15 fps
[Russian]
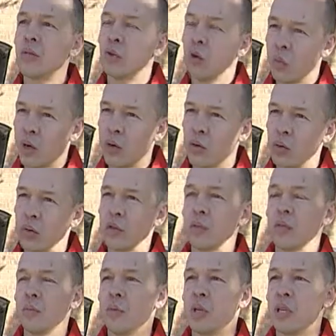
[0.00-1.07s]
Доброе утро,
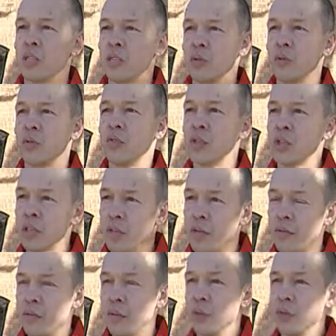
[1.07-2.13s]
меня зовут
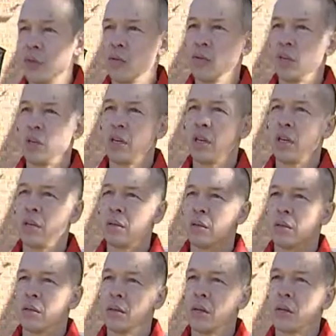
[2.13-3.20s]
Вячеслав, и сегодня я
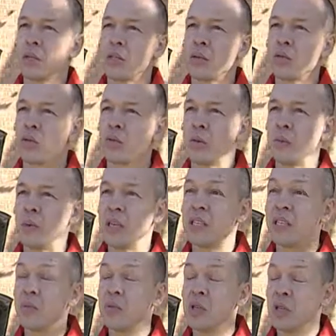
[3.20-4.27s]
расскажу вам о
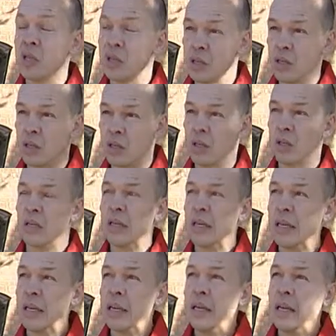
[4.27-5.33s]
зимней резине.
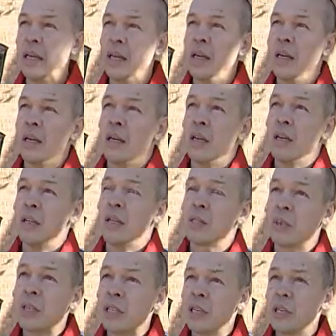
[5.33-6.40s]

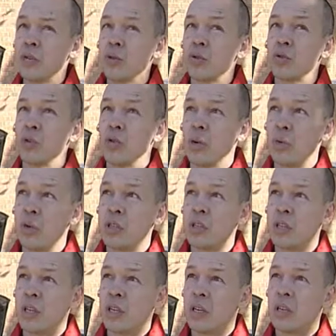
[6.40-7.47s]
Несмотря на то, что на
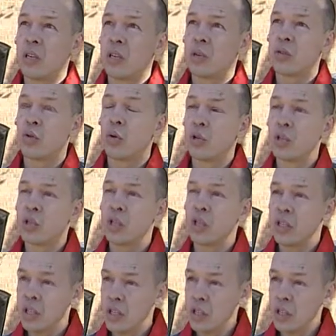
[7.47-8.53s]
улице солнечные
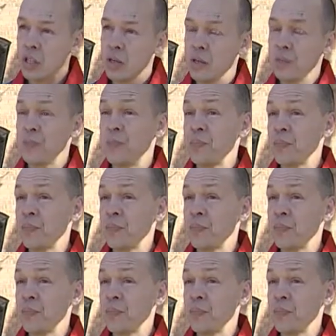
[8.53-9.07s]
деньки